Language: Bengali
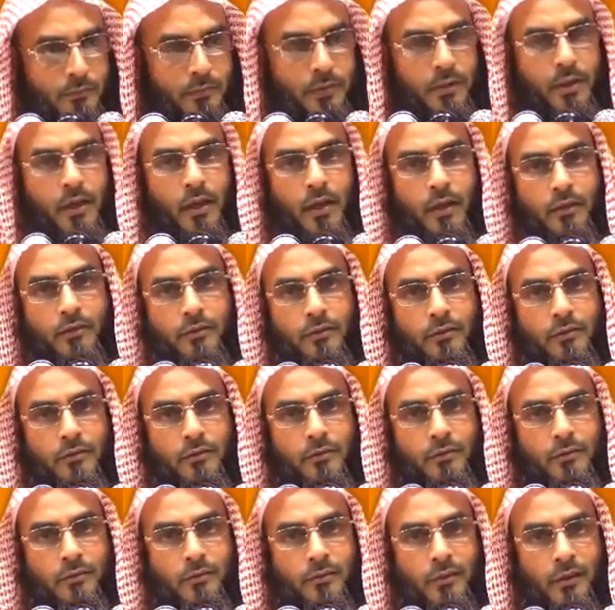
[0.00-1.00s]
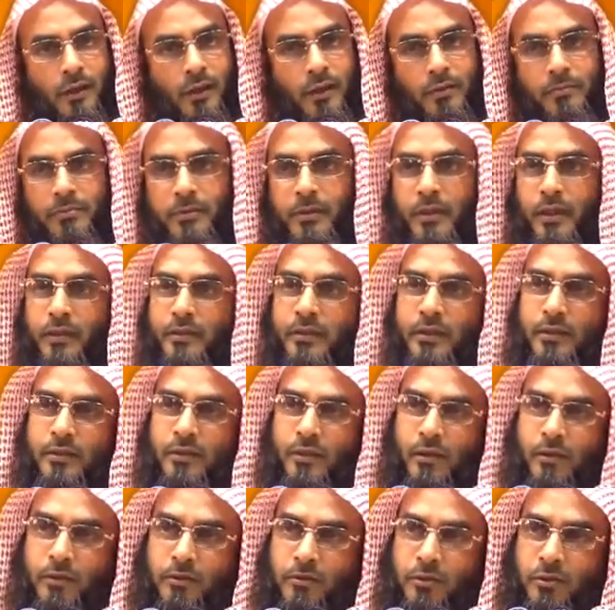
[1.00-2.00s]
বিধাত হ্যাঁ বিধাতকে
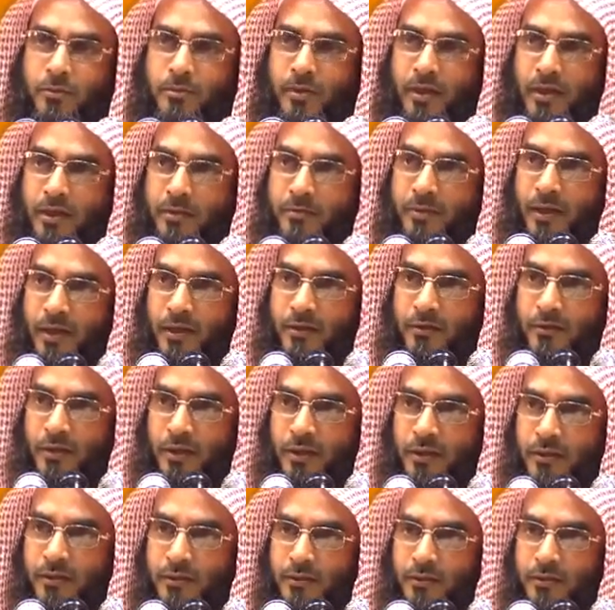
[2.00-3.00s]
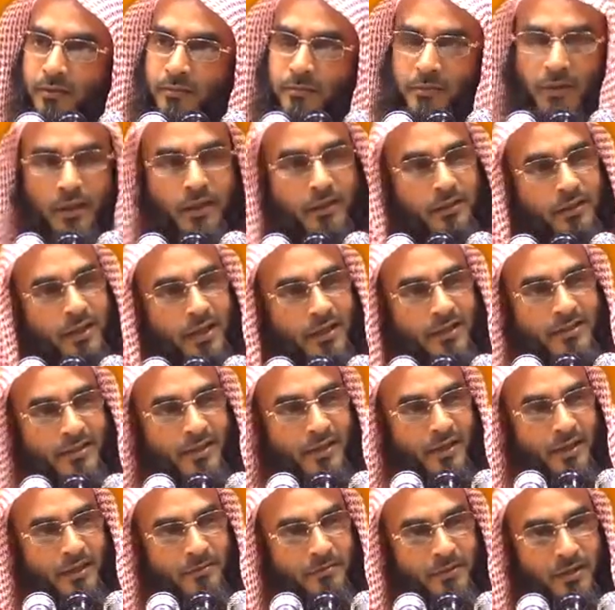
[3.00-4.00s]
দিল দুই ভাগে ভাগ করে বেদাতে
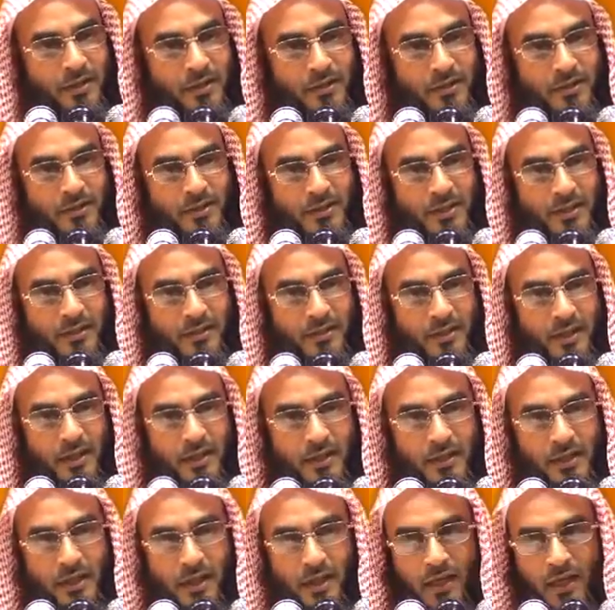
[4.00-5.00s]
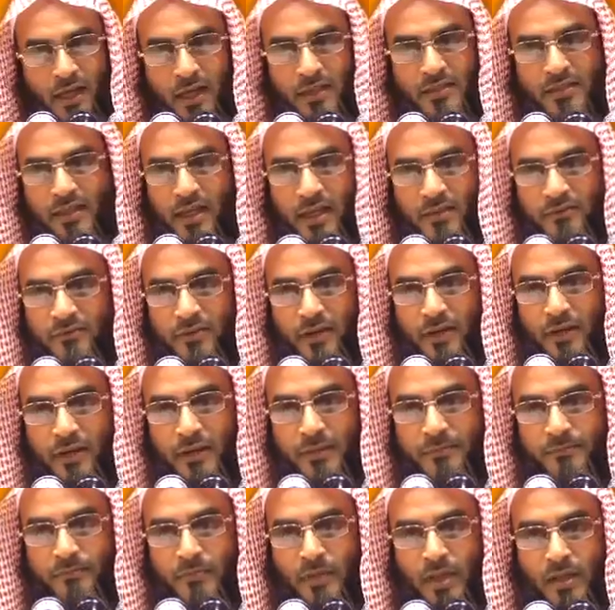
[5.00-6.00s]
হাসানার আর বেদাতে সাইয়া আর যার
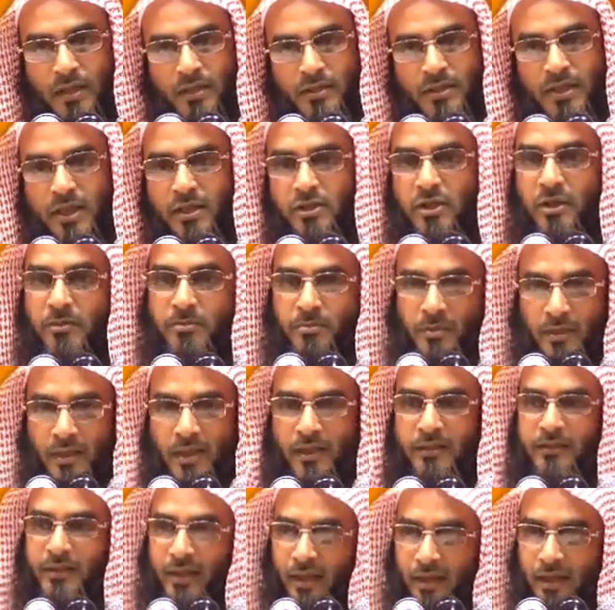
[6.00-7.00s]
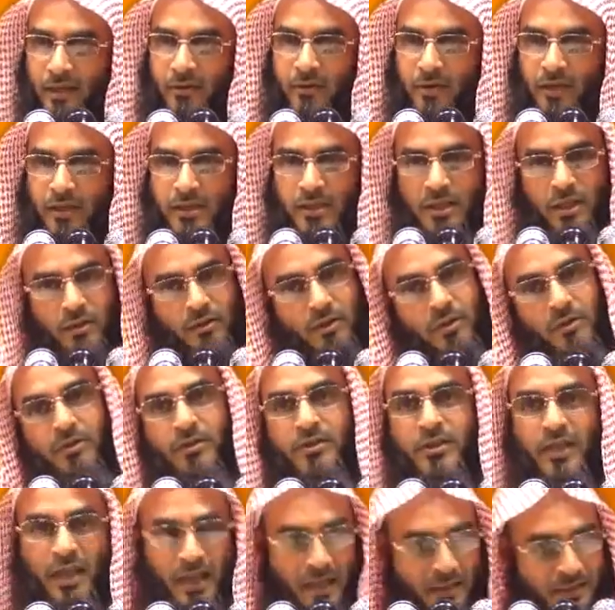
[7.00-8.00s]
ফলে যেসব বেদাত তারা করে সেগুলি
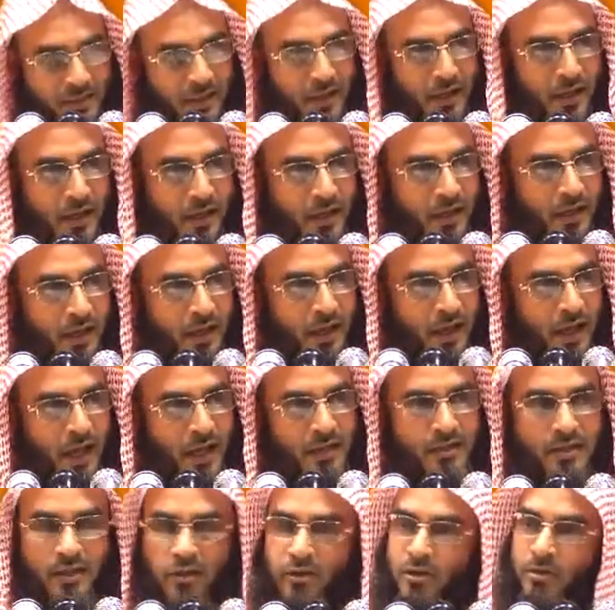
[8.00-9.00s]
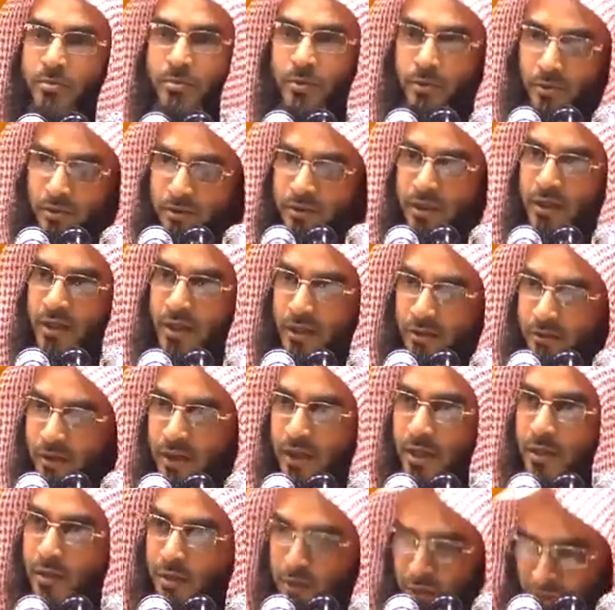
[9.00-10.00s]
হচ্ছে হাসানা আর যেগুলো বিরোধীরা
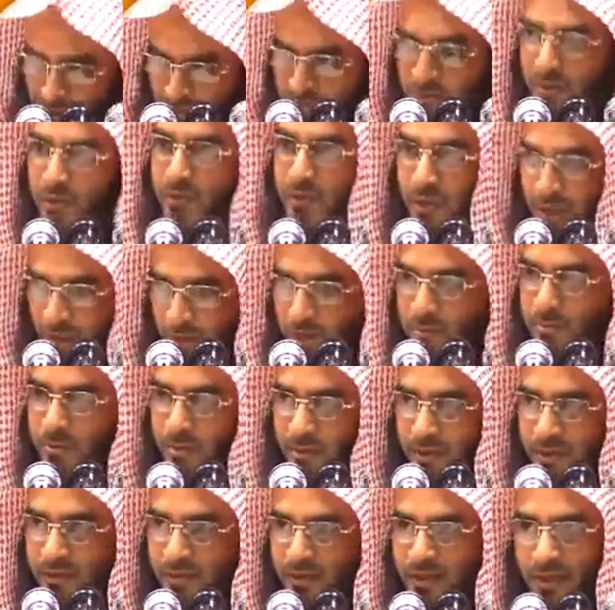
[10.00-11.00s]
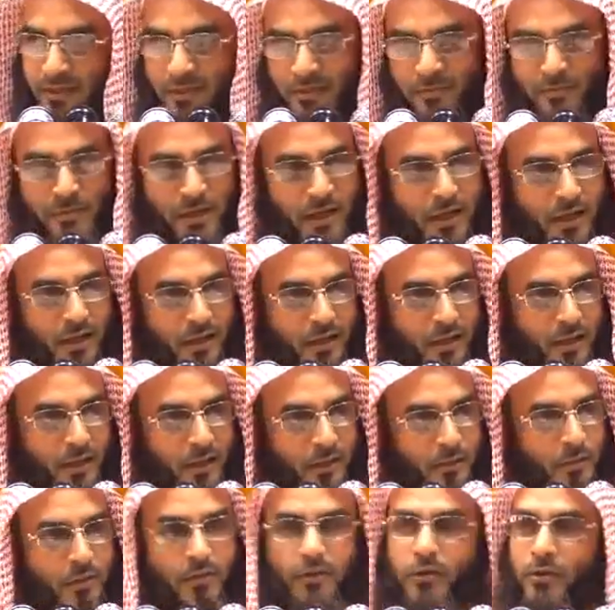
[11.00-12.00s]
করে অন্য বিরোধী আরও বেদাতি আছে মেলা
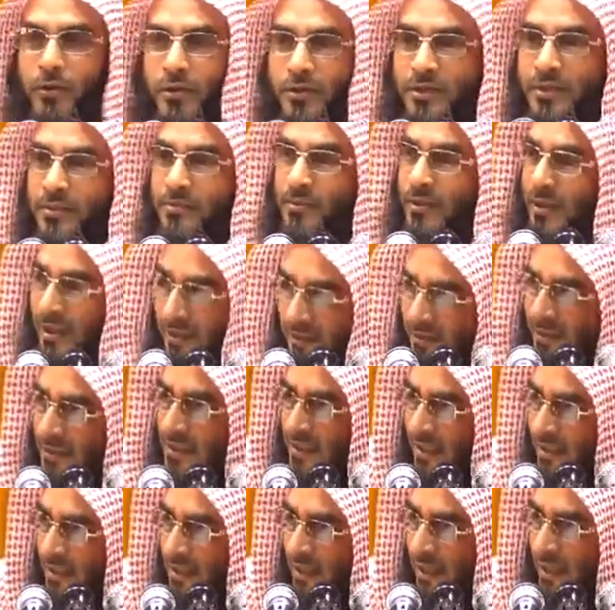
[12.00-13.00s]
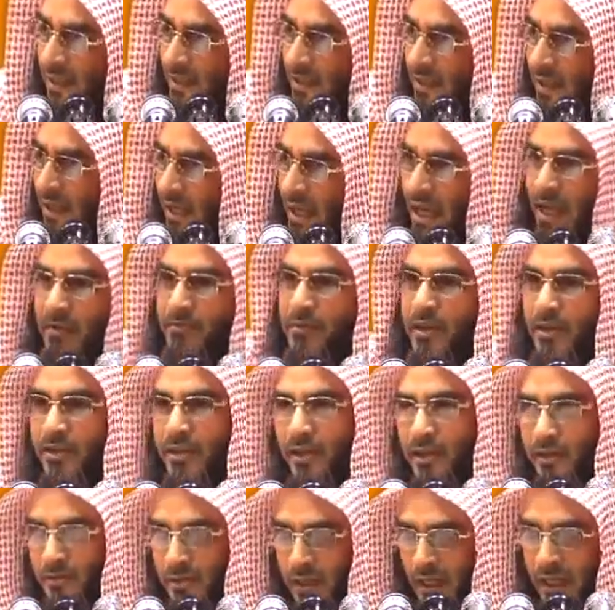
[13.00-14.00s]
ওগুলো হচ্ছে বেদাতে সাইয়া
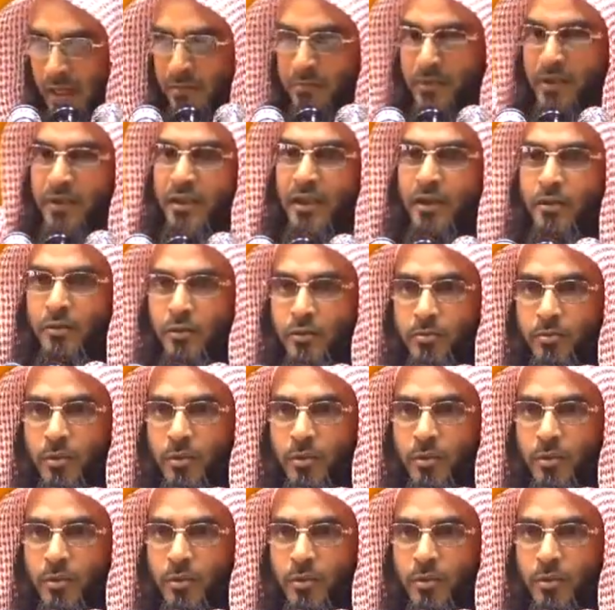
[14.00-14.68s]
আমাদের আমাদের